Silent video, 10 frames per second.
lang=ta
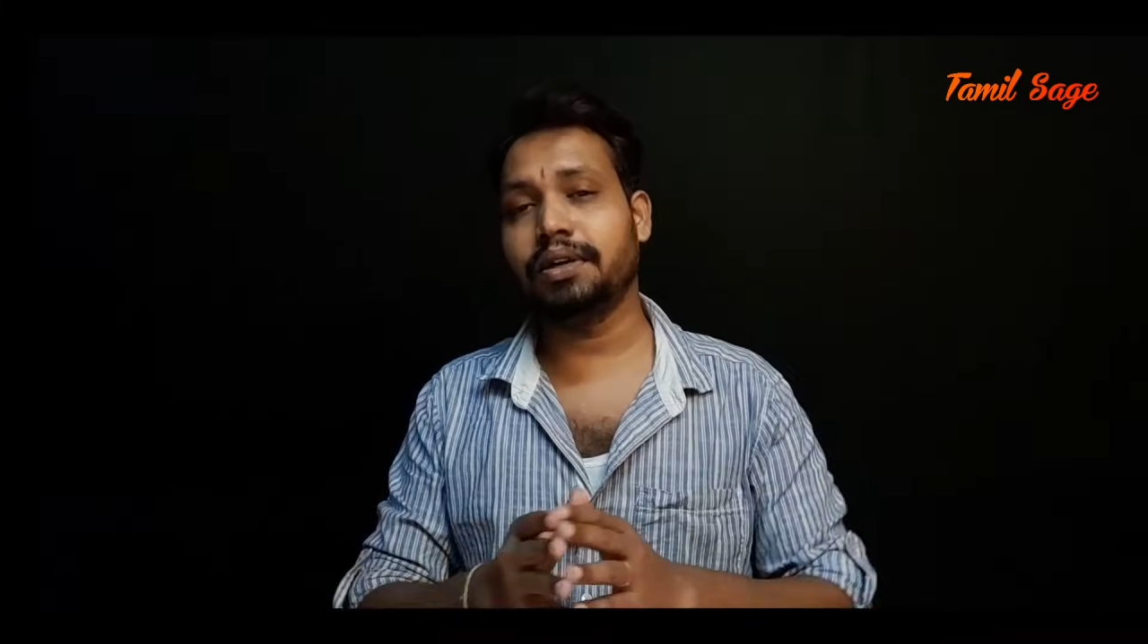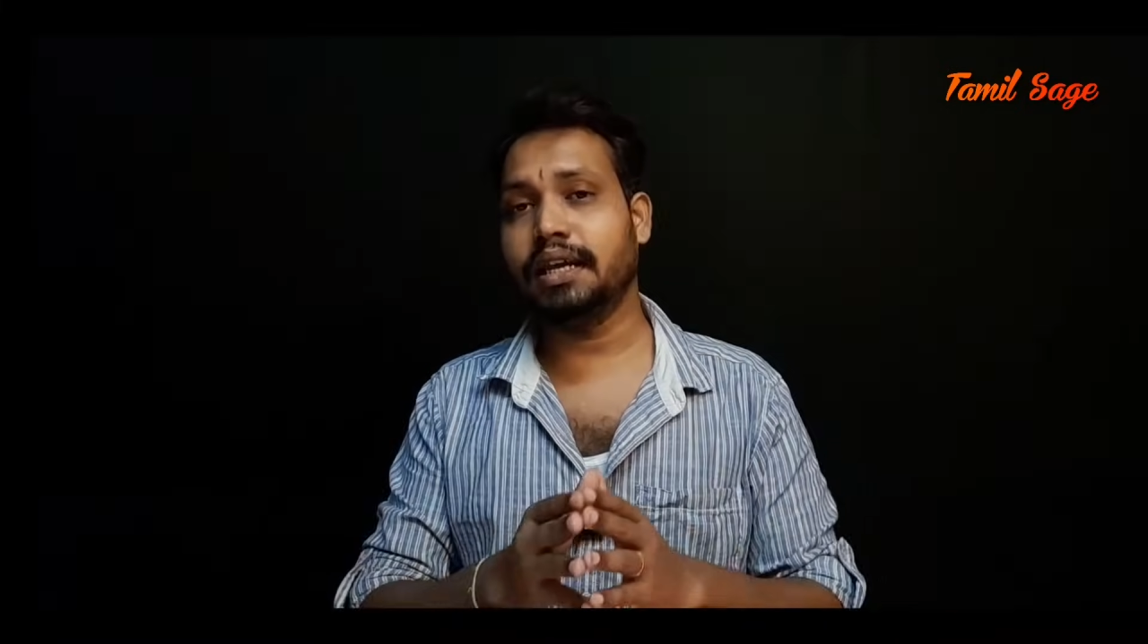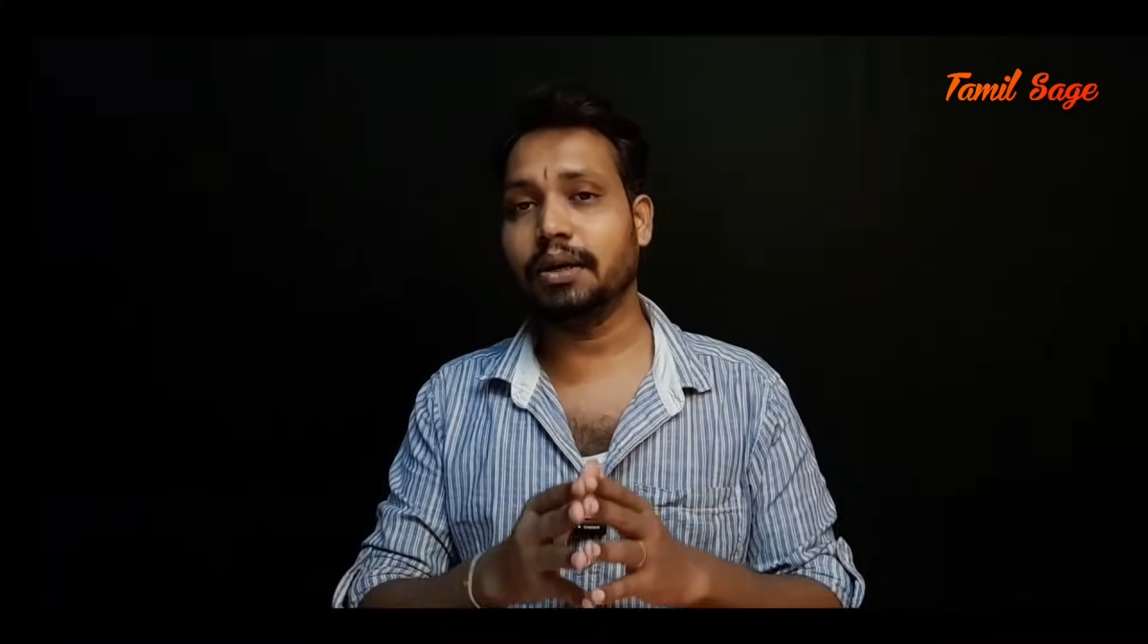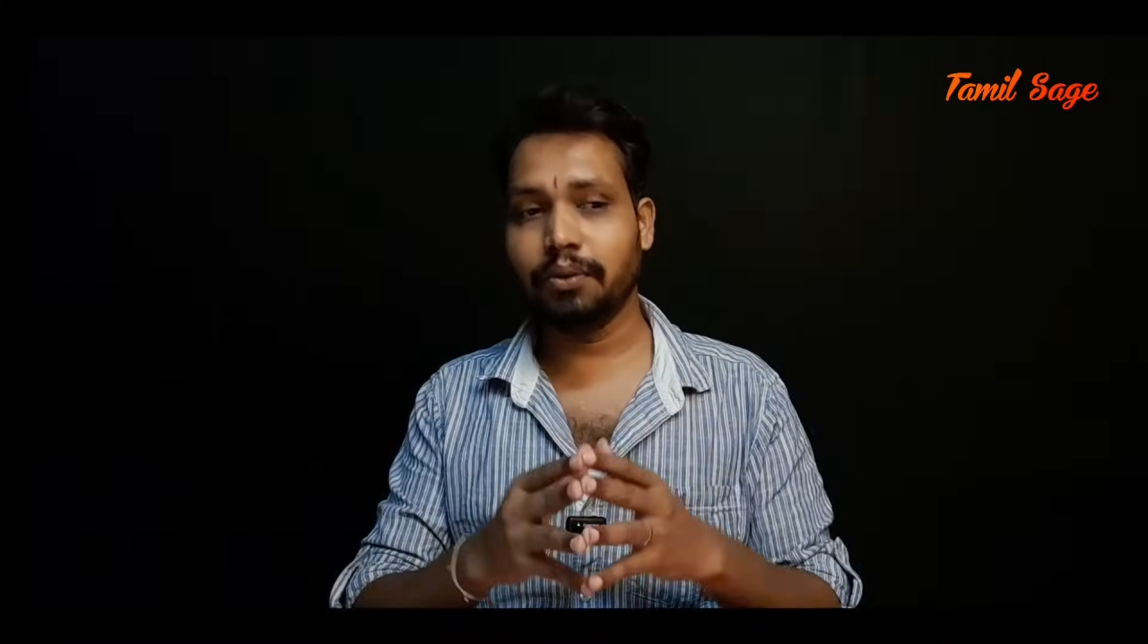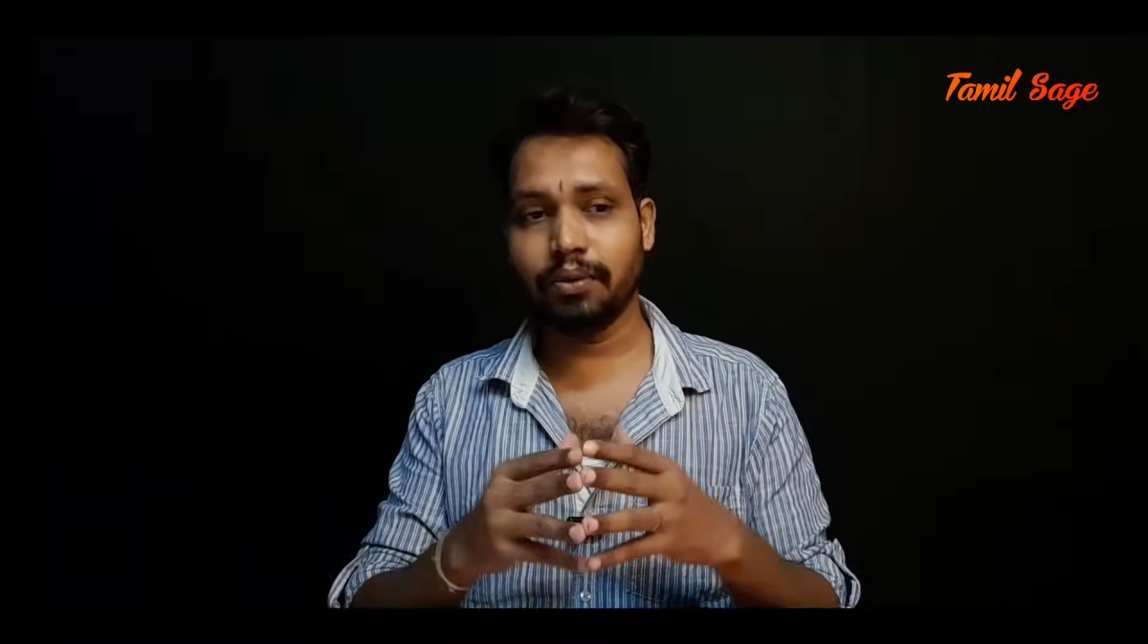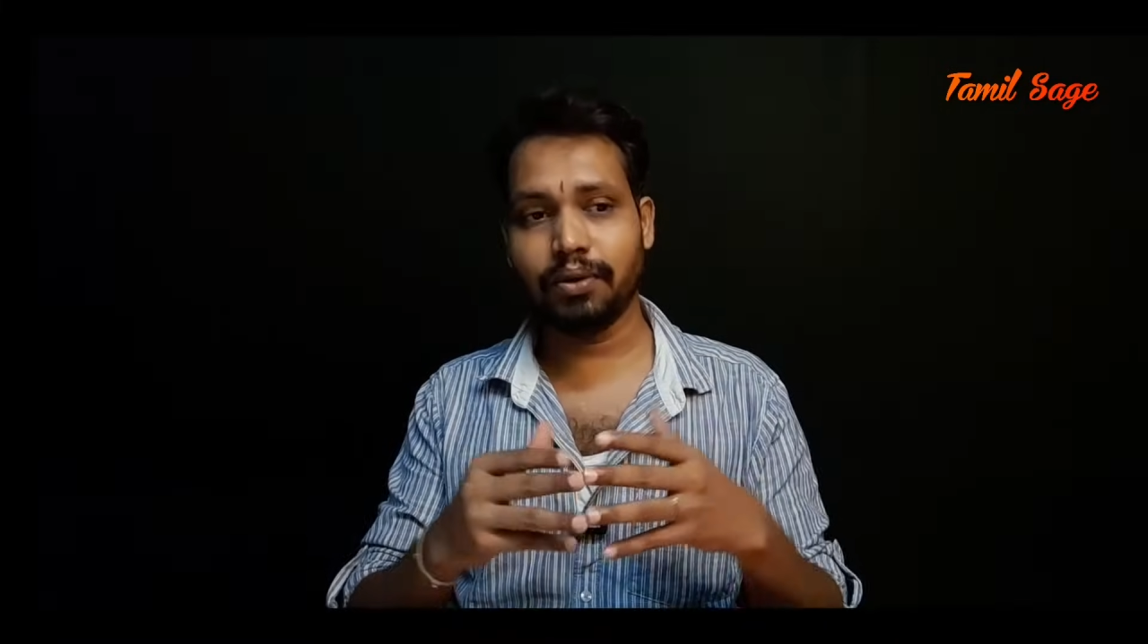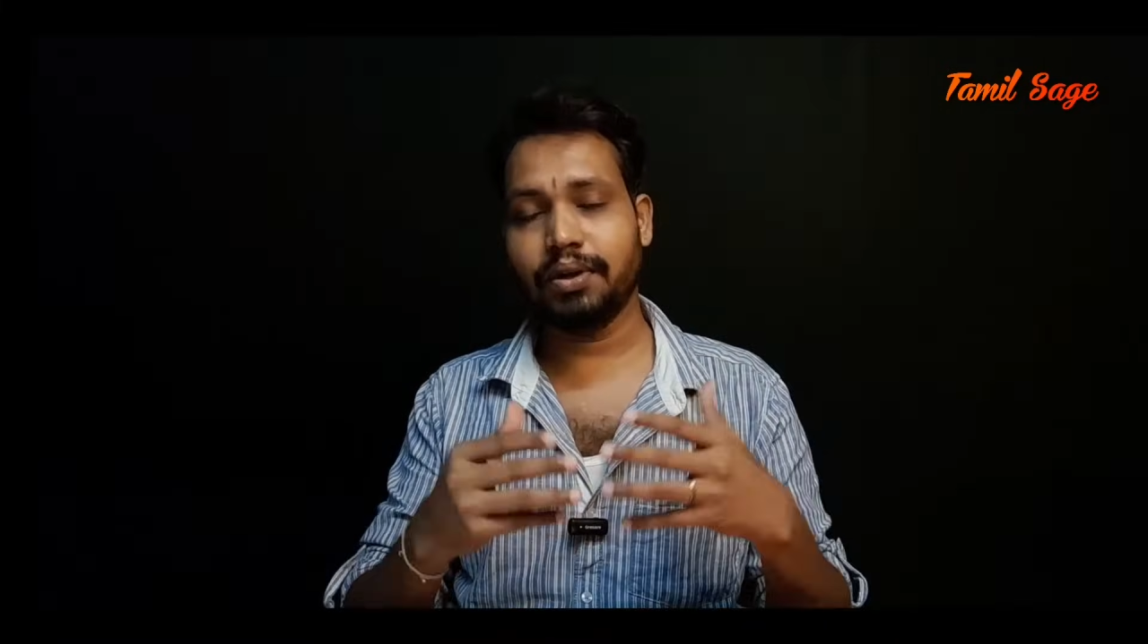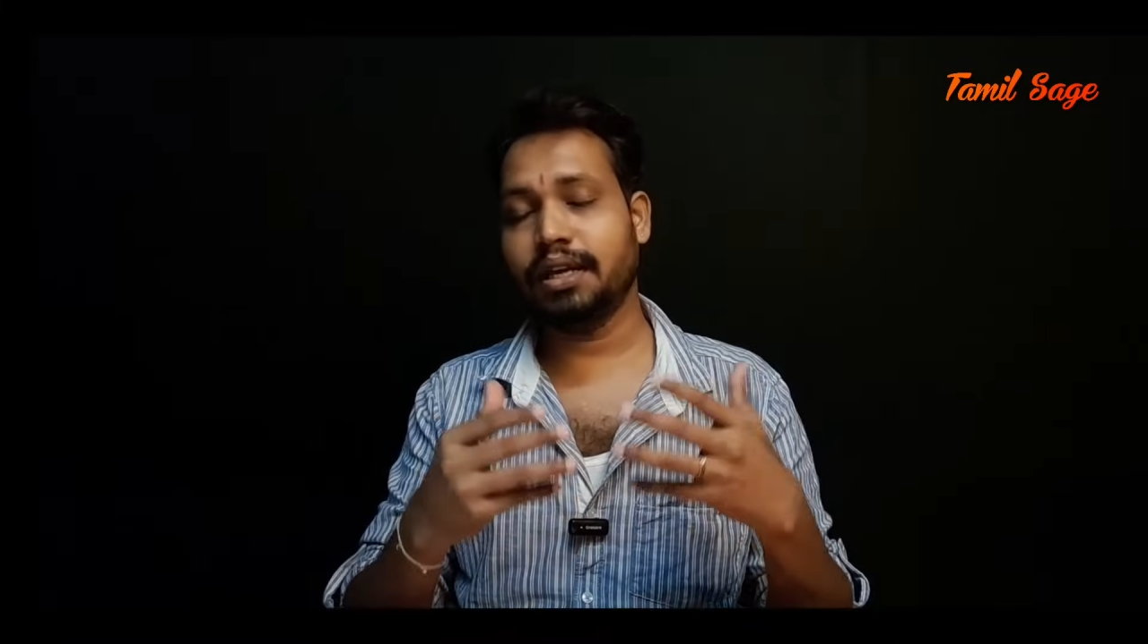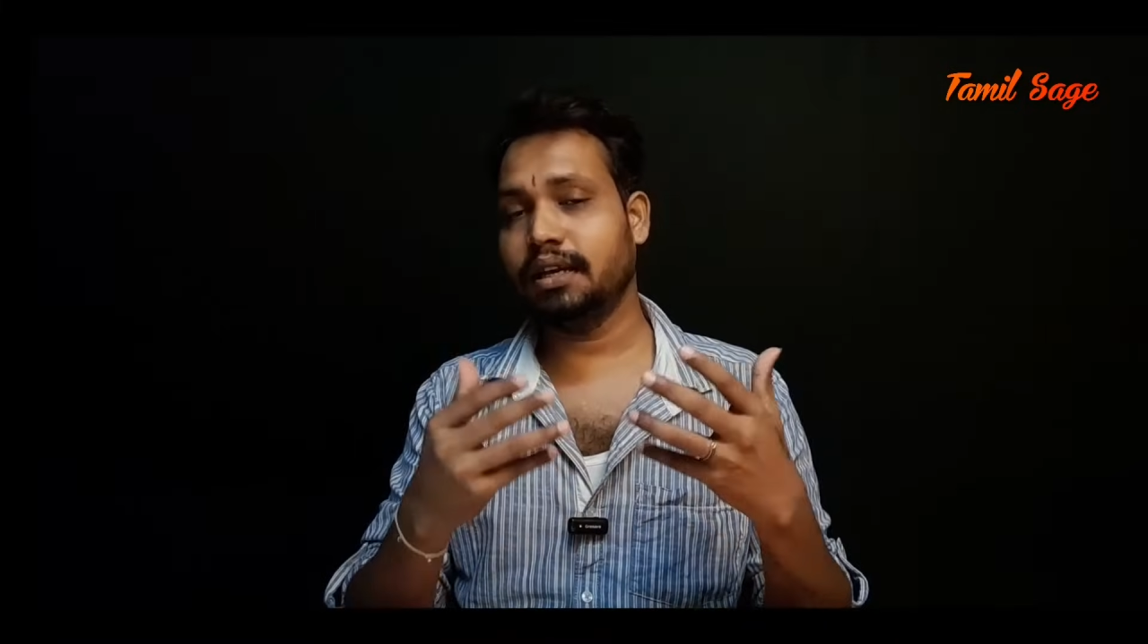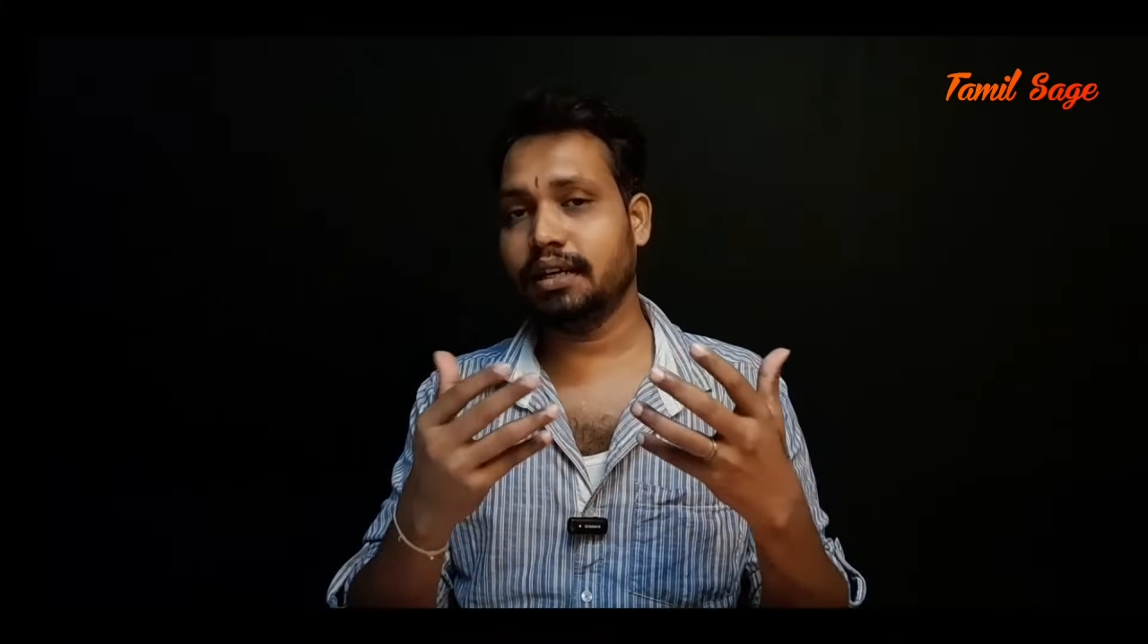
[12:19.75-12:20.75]
ஓகே
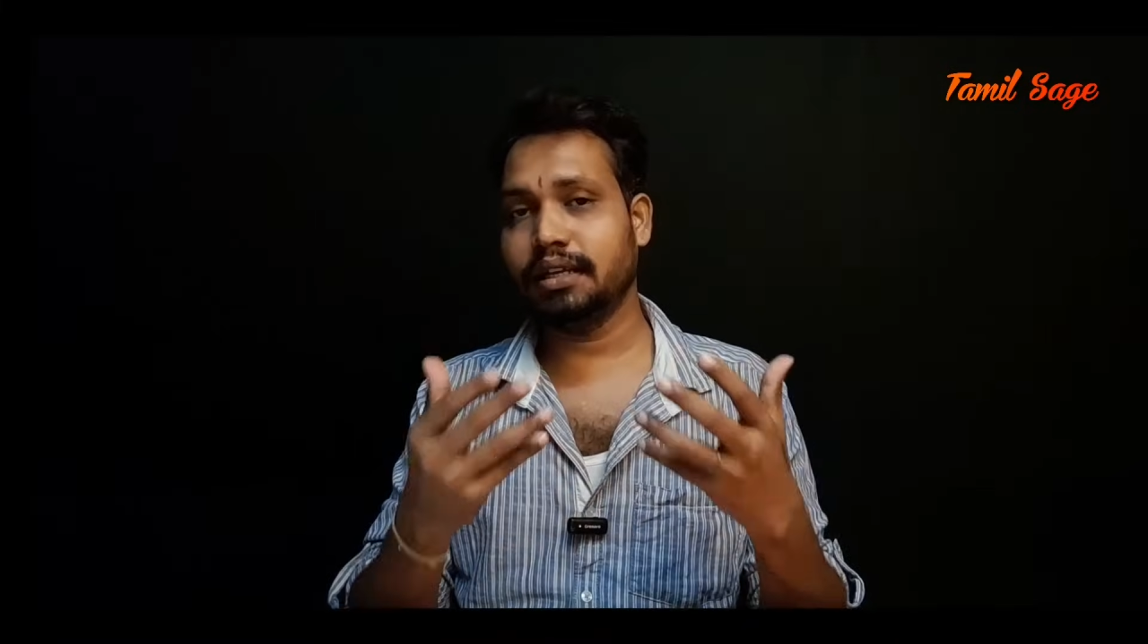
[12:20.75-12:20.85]
உங்களுடைய